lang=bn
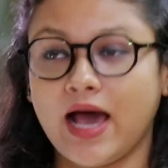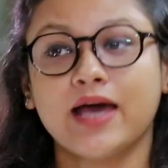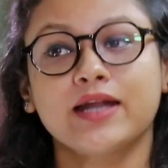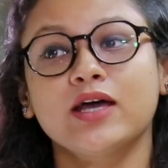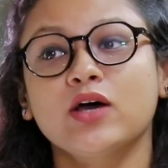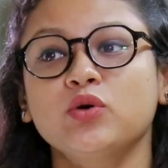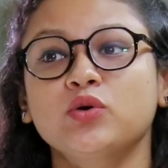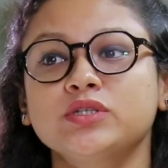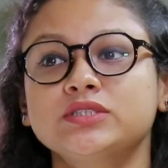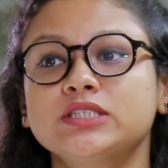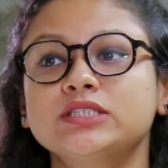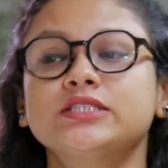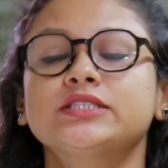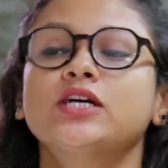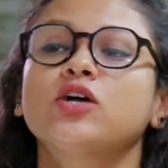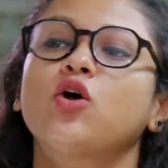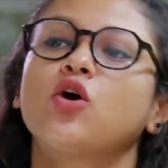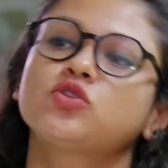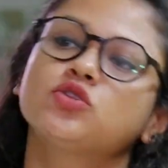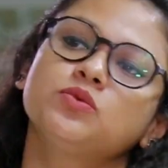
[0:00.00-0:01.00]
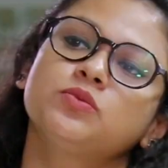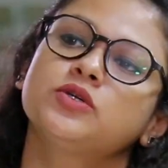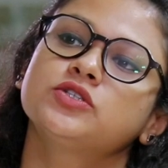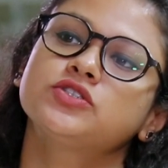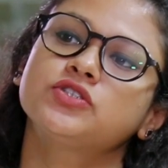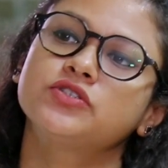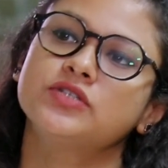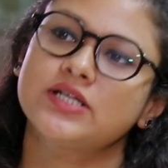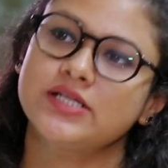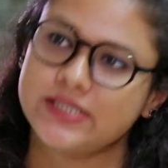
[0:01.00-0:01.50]
আনা হয়েছে সেটা গত
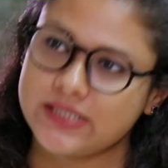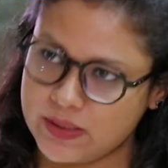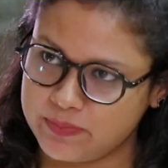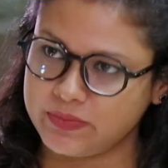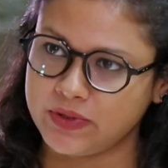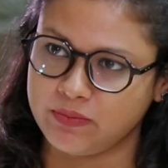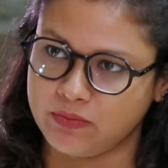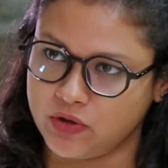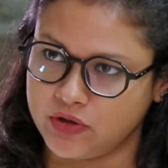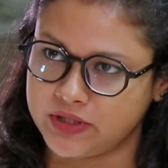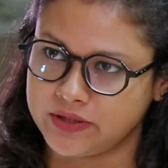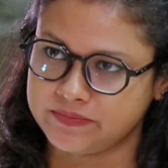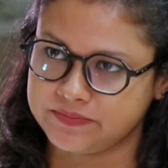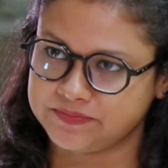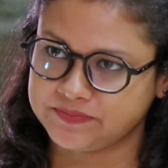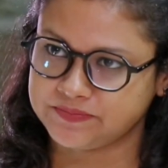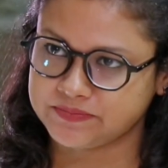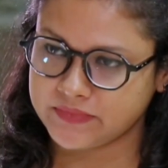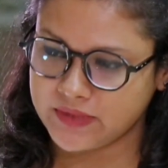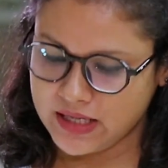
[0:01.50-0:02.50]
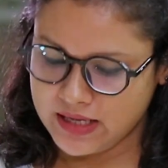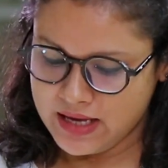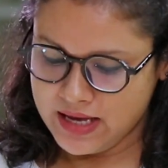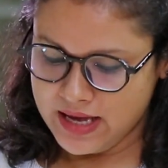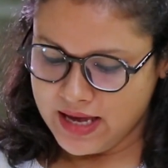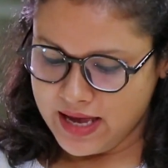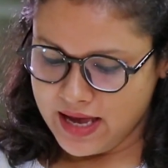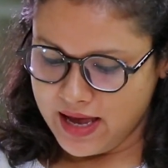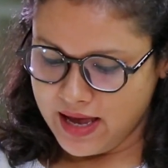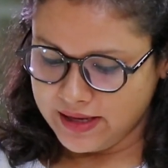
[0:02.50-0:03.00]
বছরের সেপ্টেম্বরে
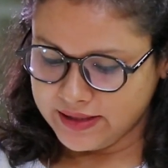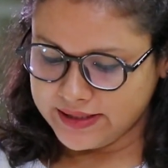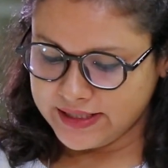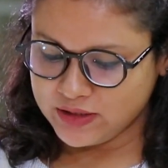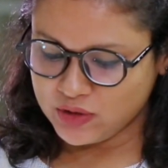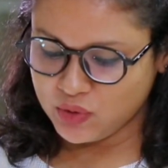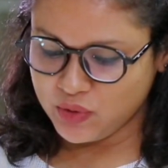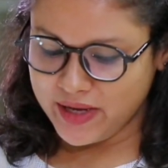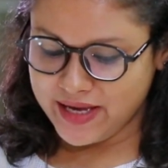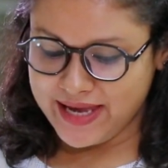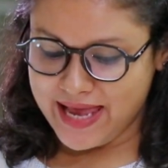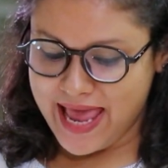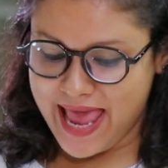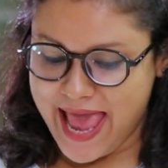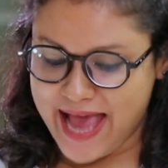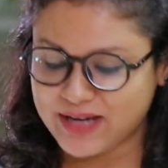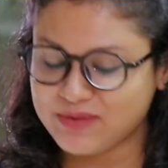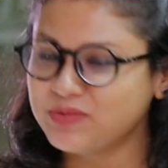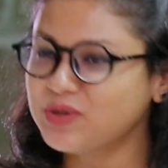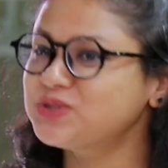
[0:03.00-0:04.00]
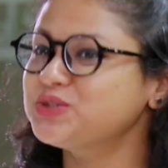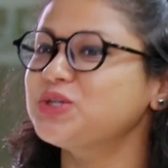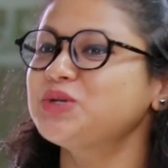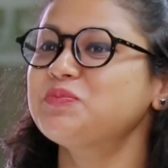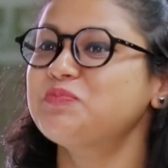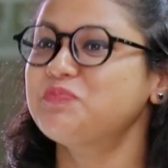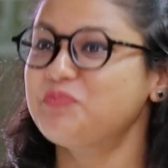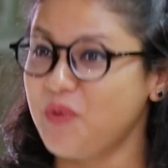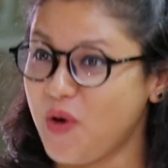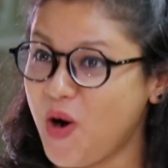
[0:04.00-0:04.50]
কিন্তু এই এক বছর
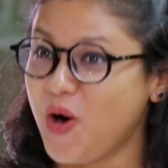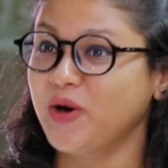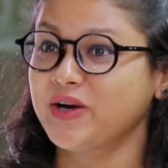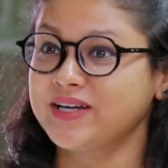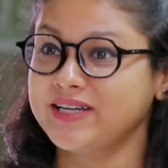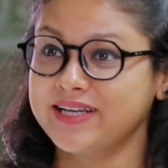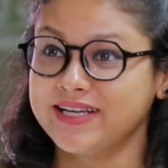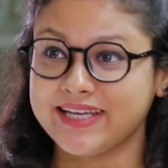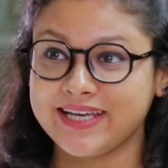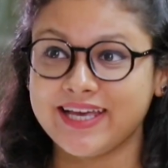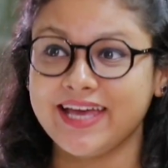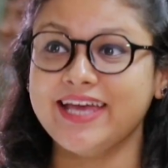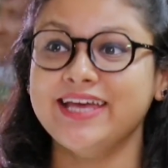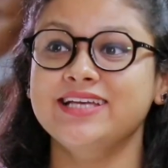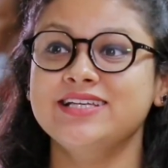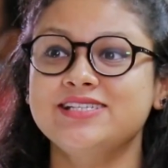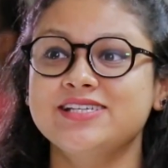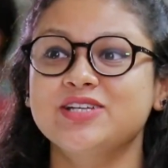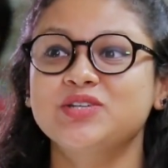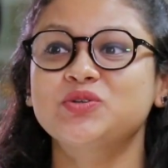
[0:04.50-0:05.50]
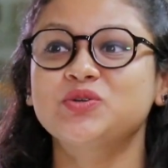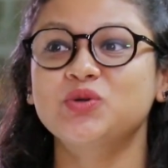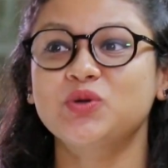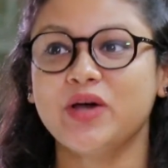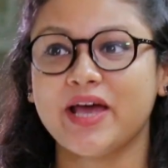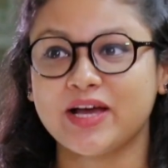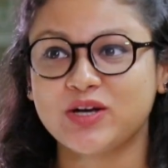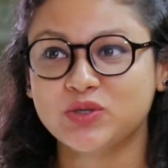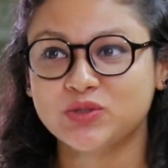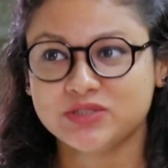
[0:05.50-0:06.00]
পর গিয়ে ইঞ্জিনগুলো
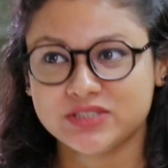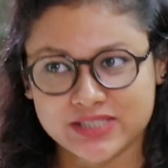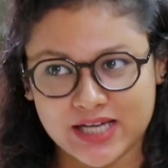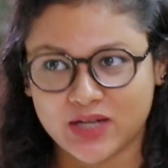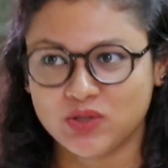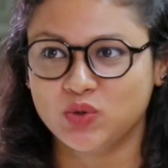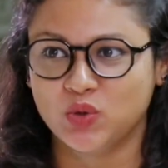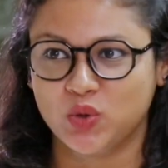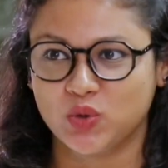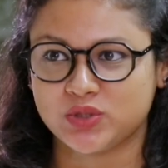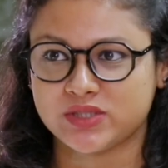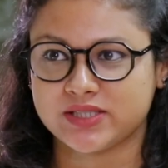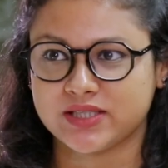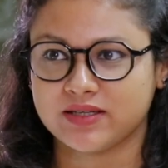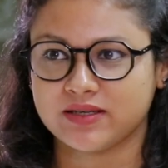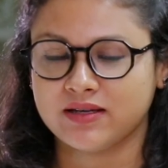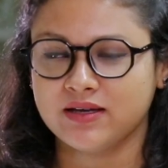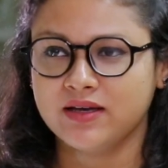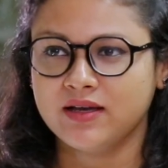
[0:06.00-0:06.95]
এখন চালু হচ্ছে